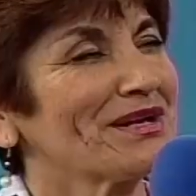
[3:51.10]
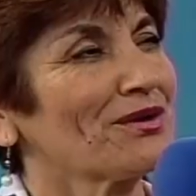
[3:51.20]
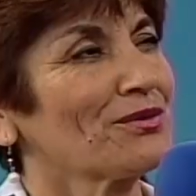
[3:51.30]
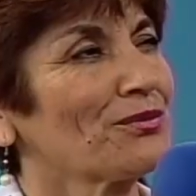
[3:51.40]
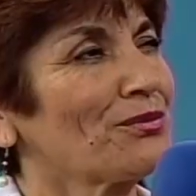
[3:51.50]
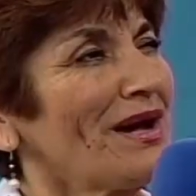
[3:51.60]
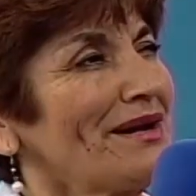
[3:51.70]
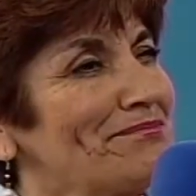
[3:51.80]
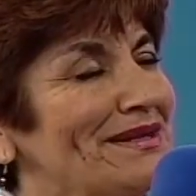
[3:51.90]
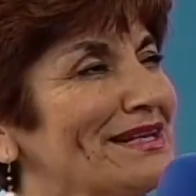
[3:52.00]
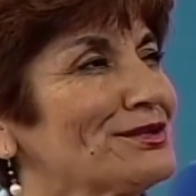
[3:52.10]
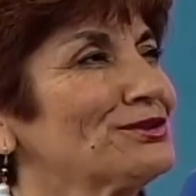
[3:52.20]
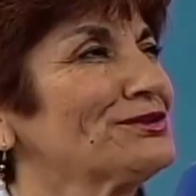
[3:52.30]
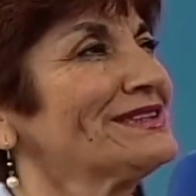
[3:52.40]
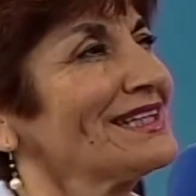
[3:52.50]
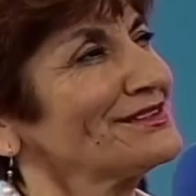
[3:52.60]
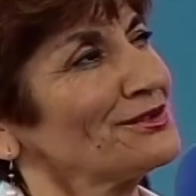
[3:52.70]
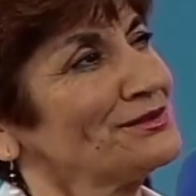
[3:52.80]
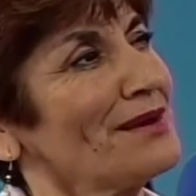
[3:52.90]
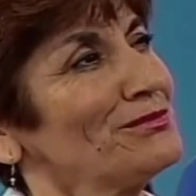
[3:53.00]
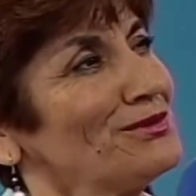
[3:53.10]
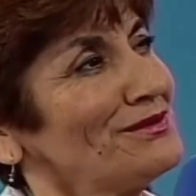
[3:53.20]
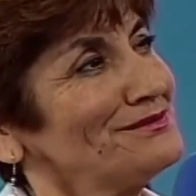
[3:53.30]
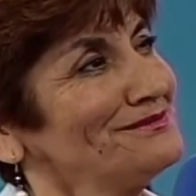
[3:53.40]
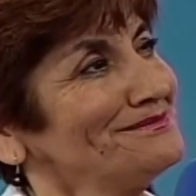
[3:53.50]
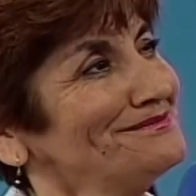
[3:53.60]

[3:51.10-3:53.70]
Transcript: dígame, ¿cuán peligroso es el sonámbulo?